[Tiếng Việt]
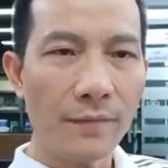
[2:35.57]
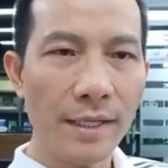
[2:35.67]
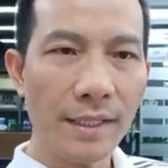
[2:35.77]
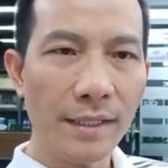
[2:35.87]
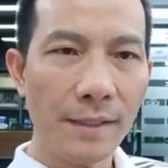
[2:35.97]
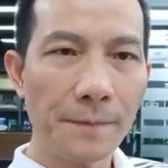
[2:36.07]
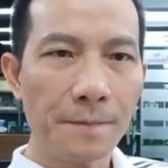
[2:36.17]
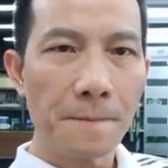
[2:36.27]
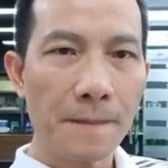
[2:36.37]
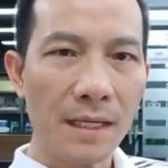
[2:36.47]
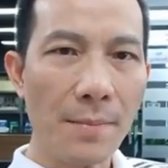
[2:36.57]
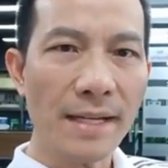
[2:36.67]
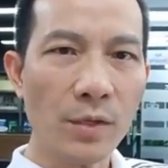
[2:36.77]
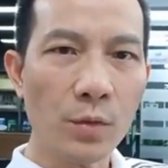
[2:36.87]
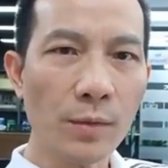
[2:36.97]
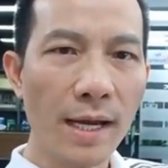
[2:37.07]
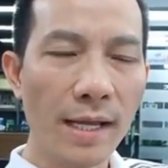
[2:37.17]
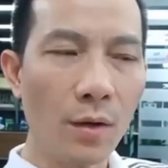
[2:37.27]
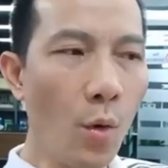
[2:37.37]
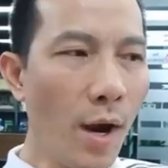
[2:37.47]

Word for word: Vậy thì các bạn trong chúng ta đây có